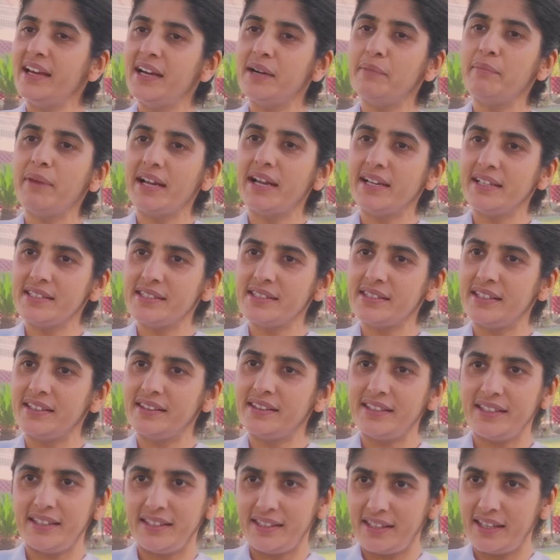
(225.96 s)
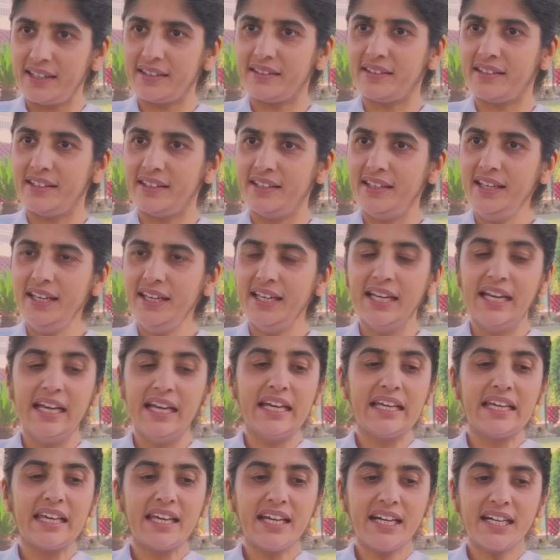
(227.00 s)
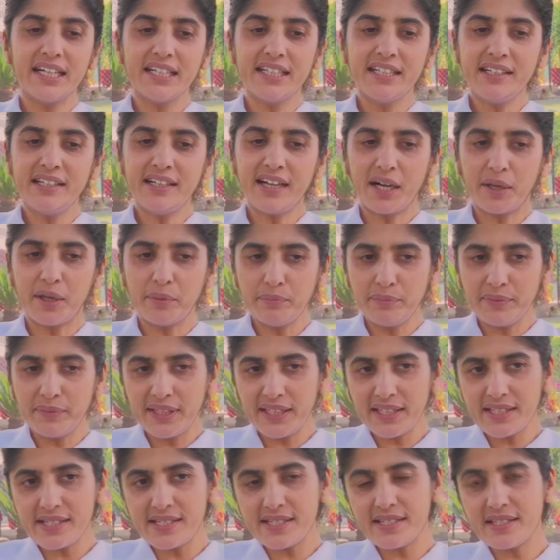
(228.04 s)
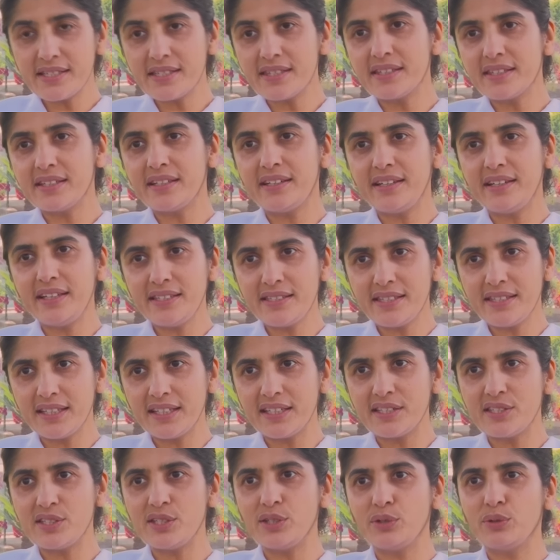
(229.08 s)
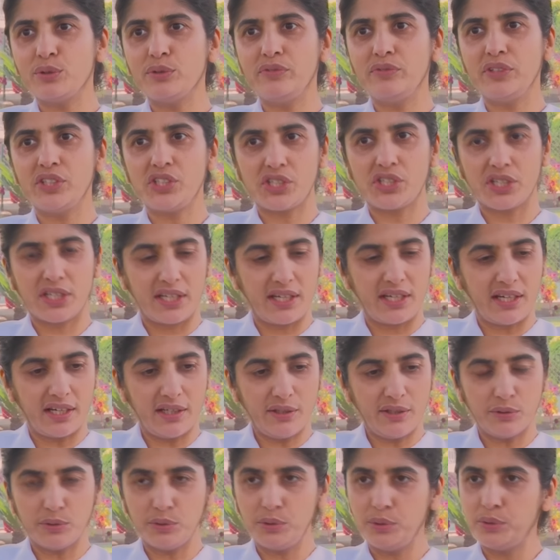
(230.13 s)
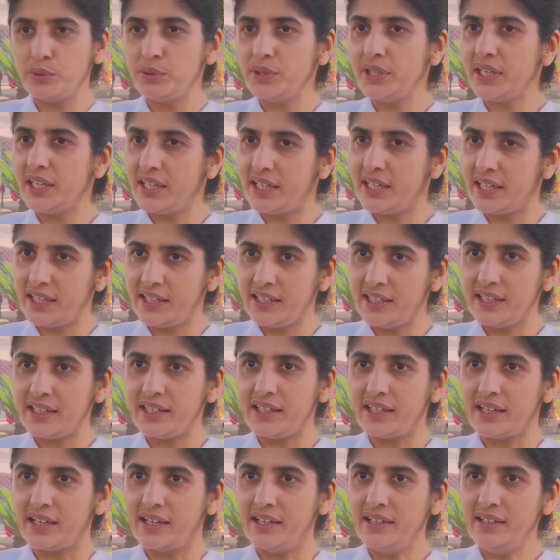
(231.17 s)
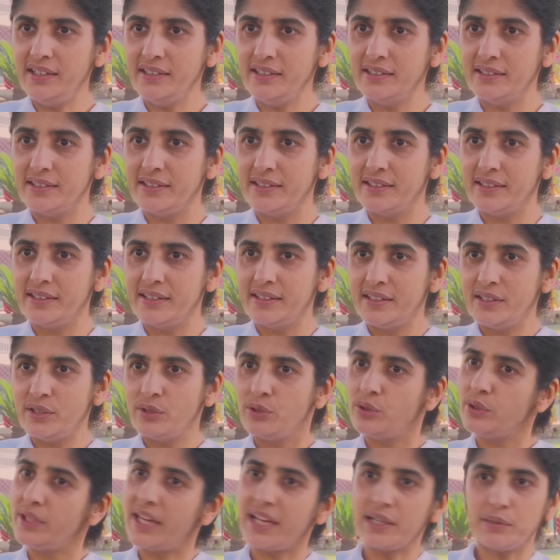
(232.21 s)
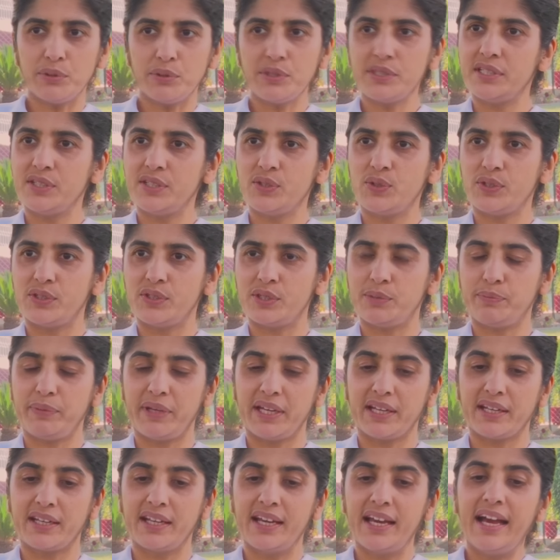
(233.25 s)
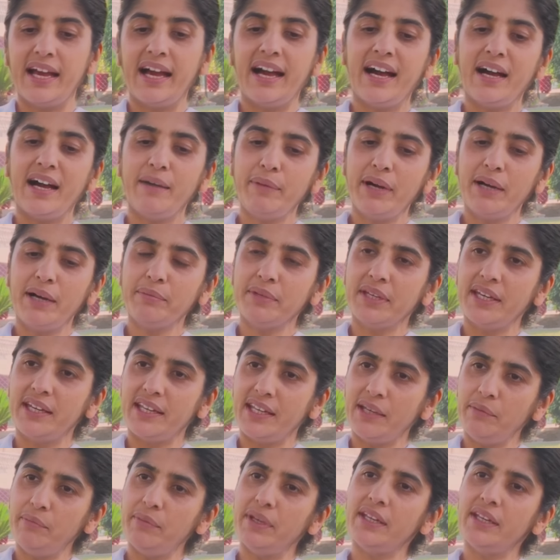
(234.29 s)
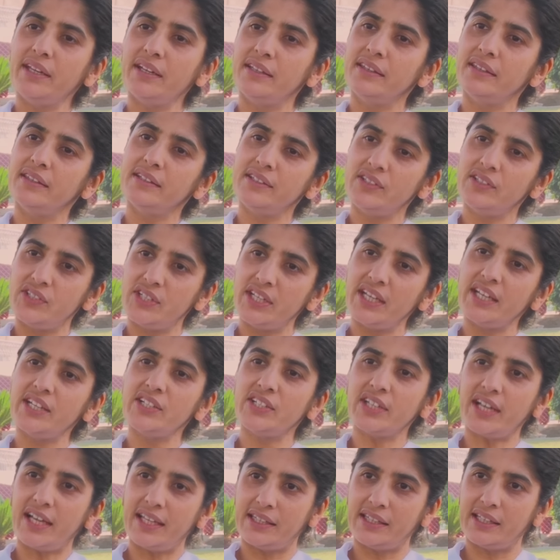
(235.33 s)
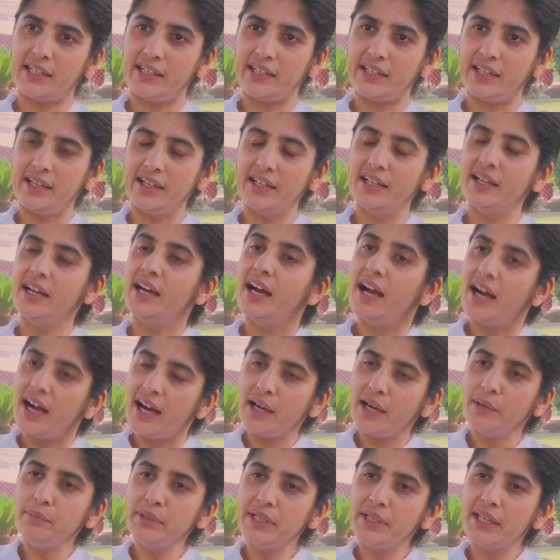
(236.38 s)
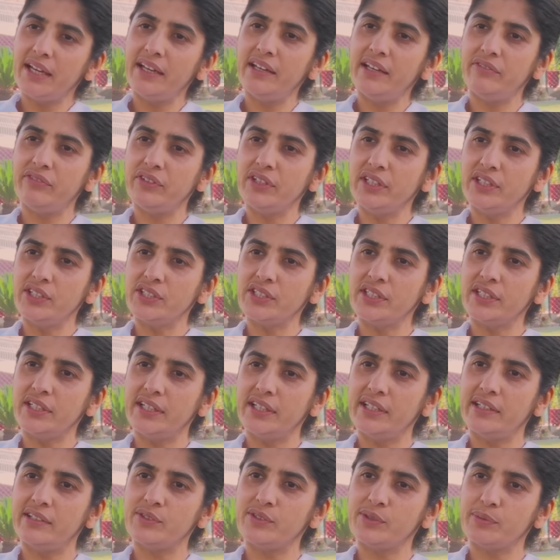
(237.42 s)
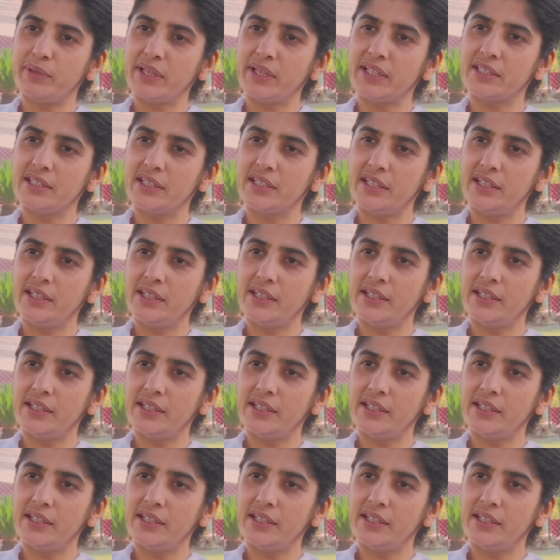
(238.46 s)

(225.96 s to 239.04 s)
हमारी स्थिति ये थी कि अगर हमने जिस तरह से किसी को विश किया उन्होंने नहीं किया तो दैट वाज डिसरिस्पेक्ट अब आप कह रहे हैं मेरे अंदर चेंज आता गया अब क्या डेफिनेशन है रिस्पेक्ट की